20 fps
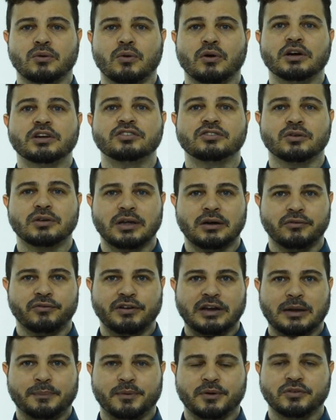do corte, eu quero
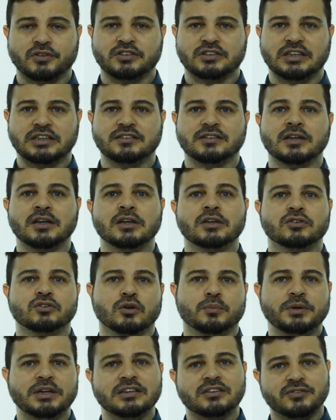falar para vocês
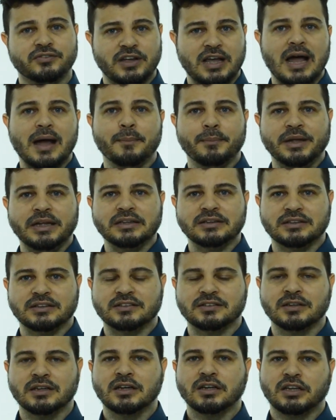sobre as
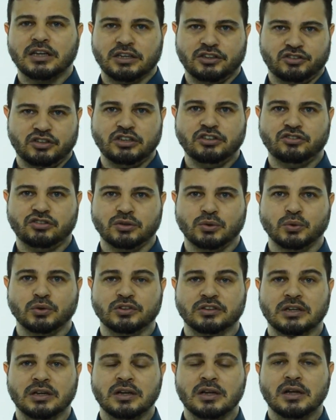ferramentas que a gente
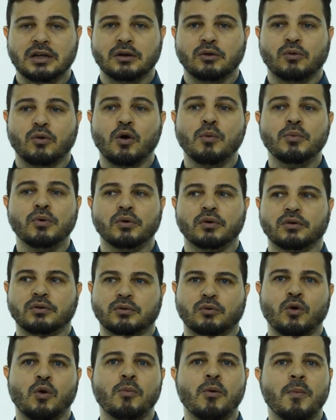usa.
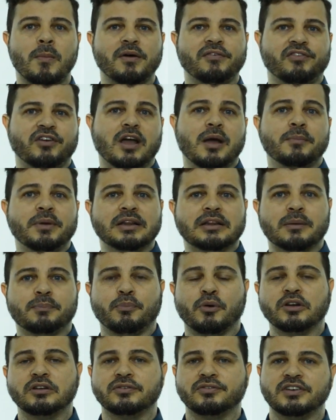Como, como uma ferramenta
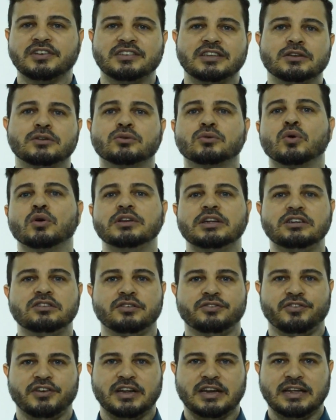pode fazer toda a
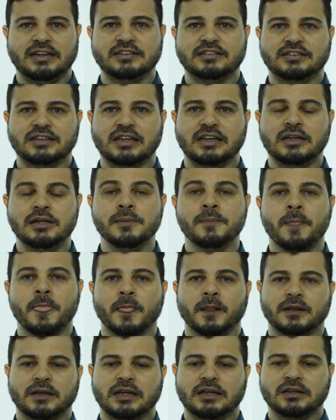diferença aí
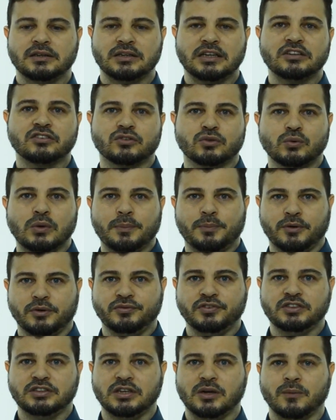né, na sua
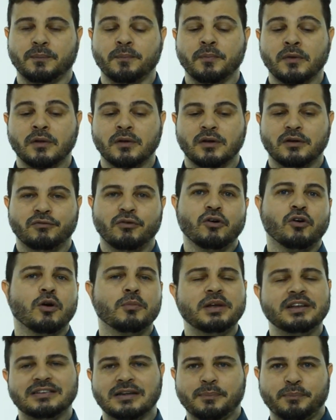profissão. Vou
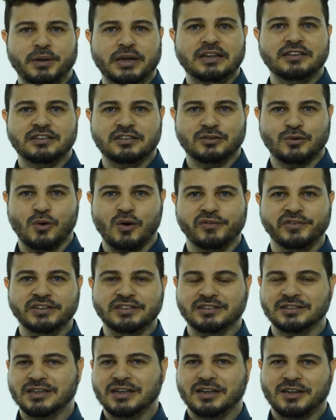começar pelas
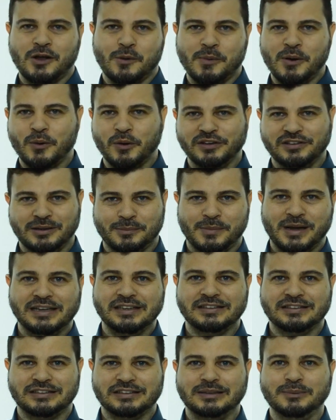escovas, que é uma coisa
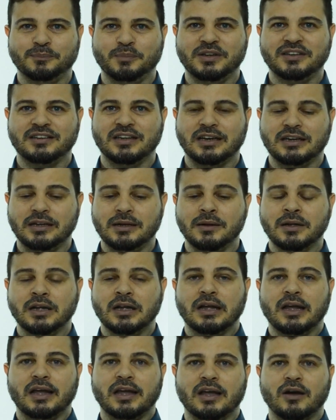mais simples ali.
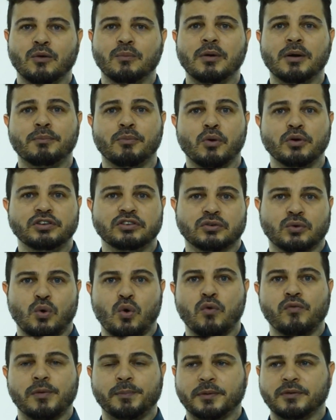É uma boa
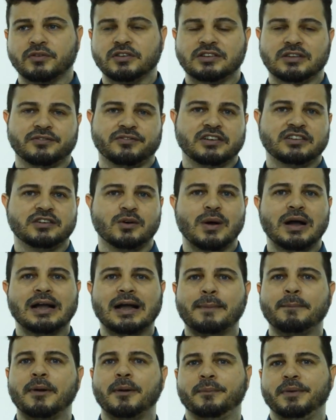escova para você fazer o
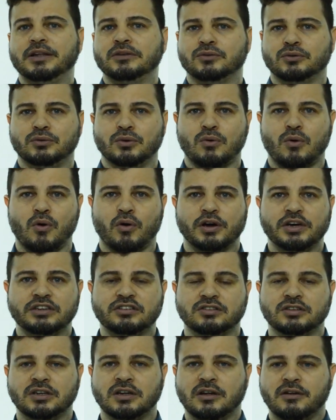acabamento do
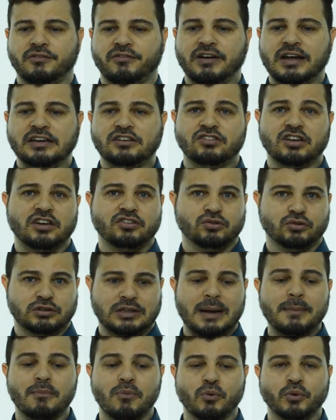corte vai te
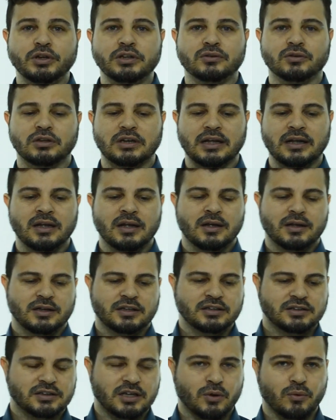ajudar muito, né?
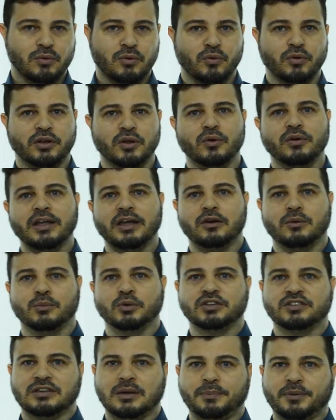Então, o que eu quero
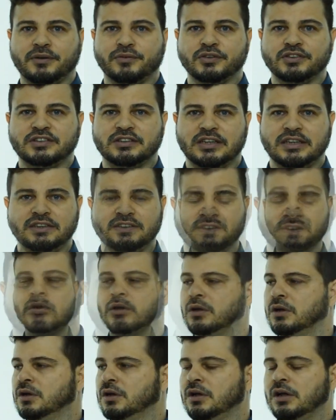mostrar para
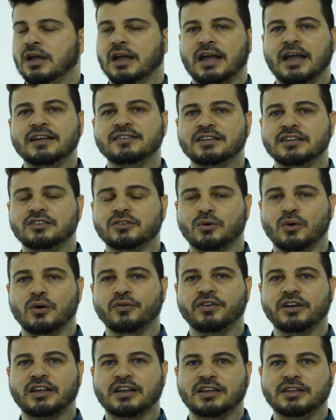vocês, essa
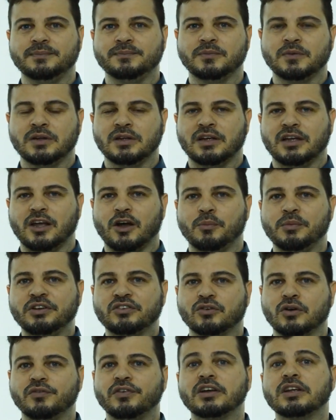escova aqui, é
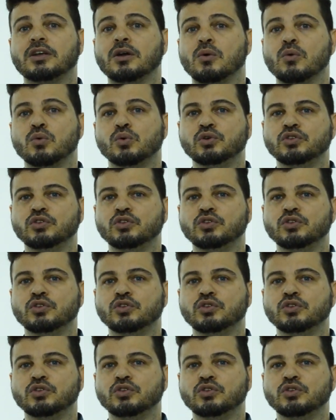uma escova que eu